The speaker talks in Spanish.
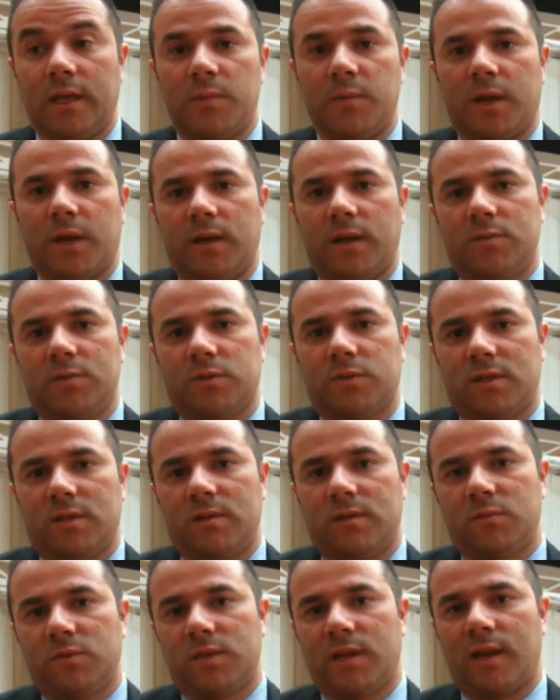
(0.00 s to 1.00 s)
¿Qué mecanismos
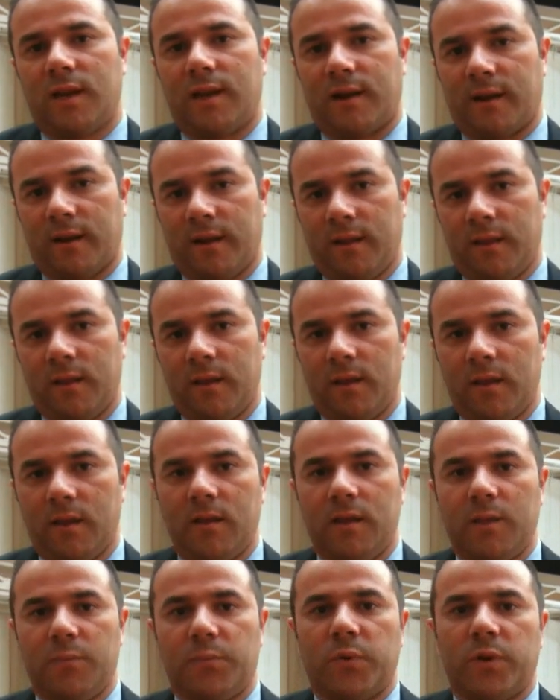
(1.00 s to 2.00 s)
tenemos en la red
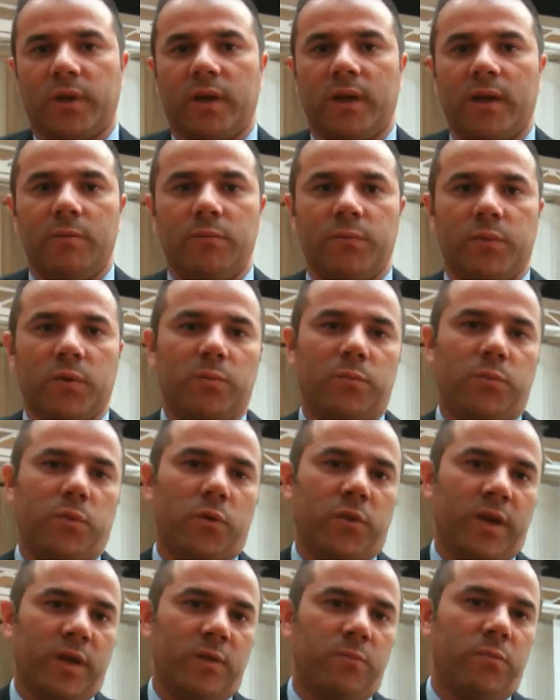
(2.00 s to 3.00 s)
de, por ejemplo,
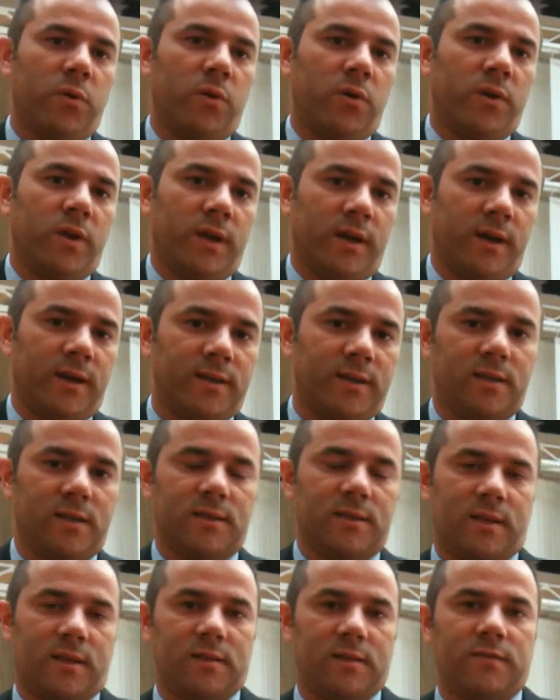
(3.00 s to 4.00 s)
poder bloquear
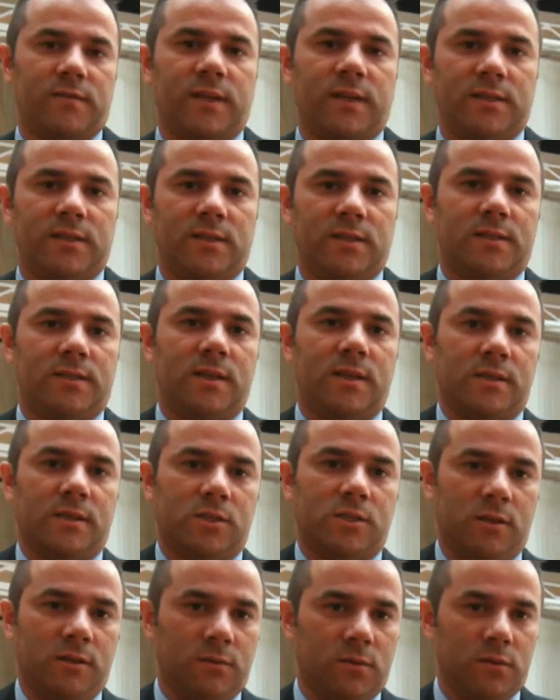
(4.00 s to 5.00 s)
esas transferencias de
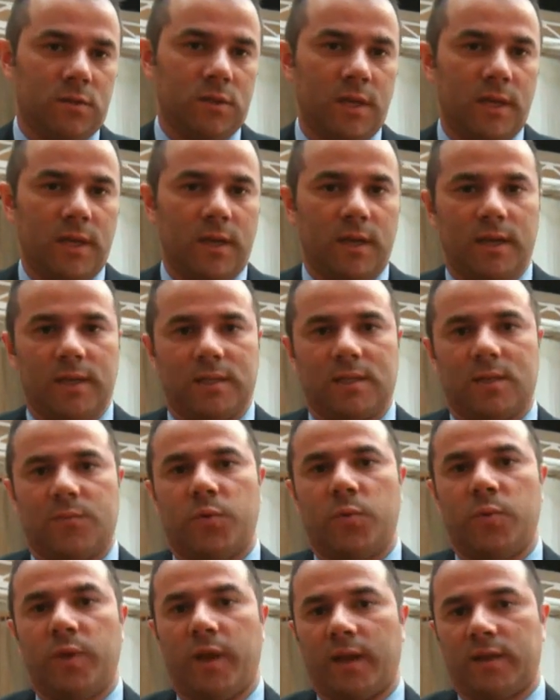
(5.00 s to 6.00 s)
archivos, esa
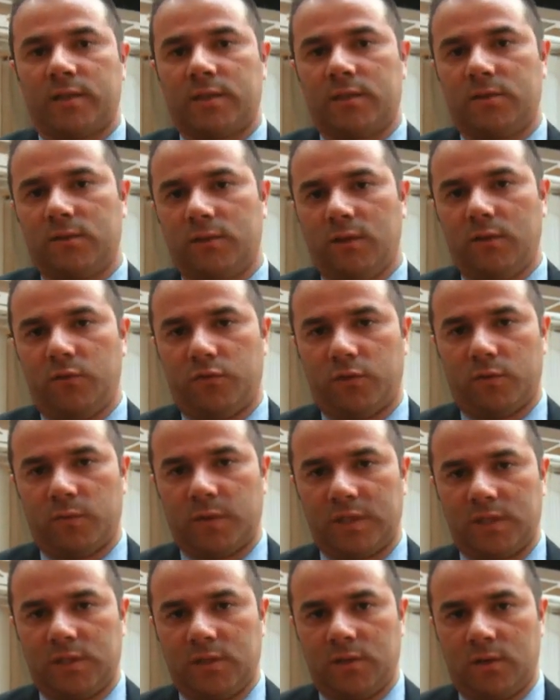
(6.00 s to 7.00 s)
publicación de
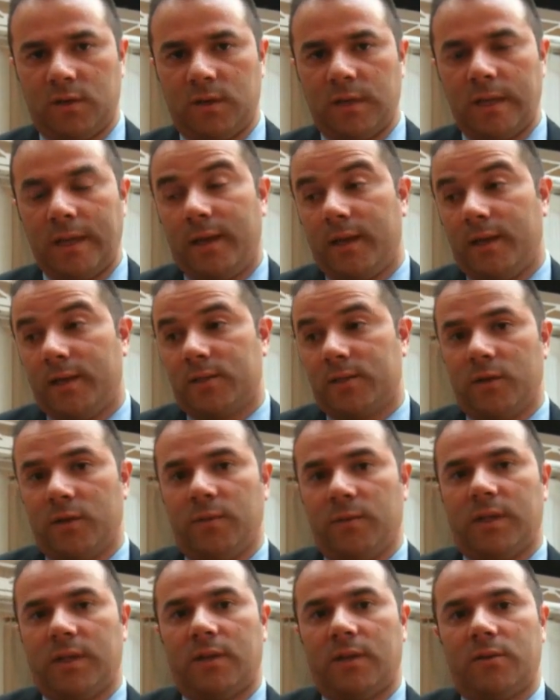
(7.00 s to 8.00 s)
información? Estoy
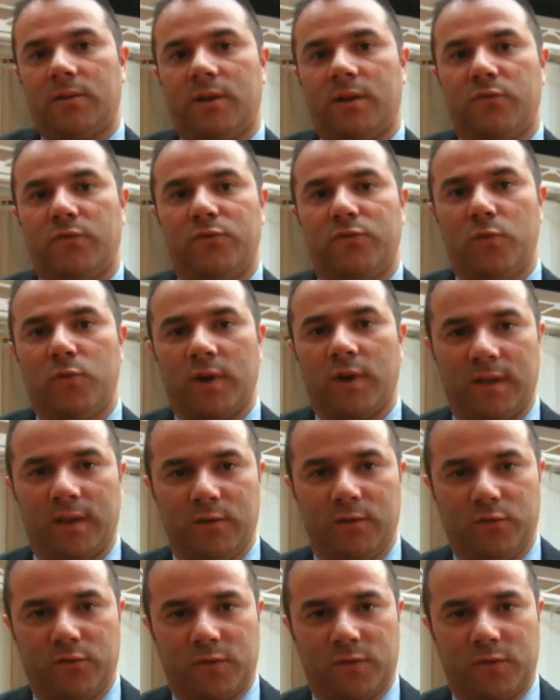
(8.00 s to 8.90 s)
evitando la fuga de